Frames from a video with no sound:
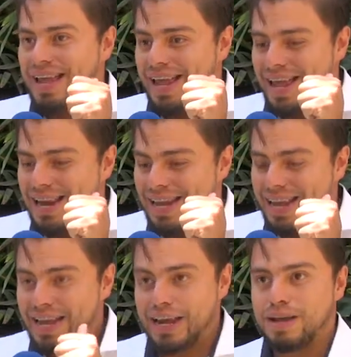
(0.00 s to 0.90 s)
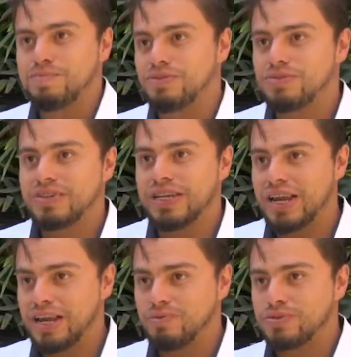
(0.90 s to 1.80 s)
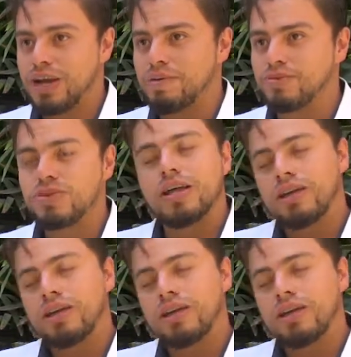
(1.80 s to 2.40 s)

el que queremos y el que buscamos.